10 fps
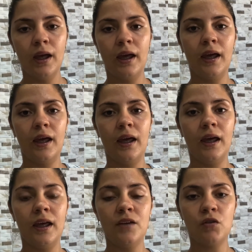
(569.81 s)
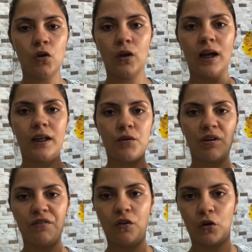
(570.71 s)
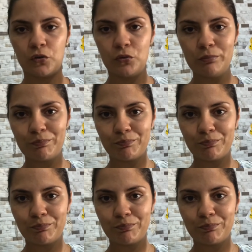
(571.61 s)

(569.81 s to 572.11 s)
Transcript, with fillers: É, eu vou colocar aqui uma foto,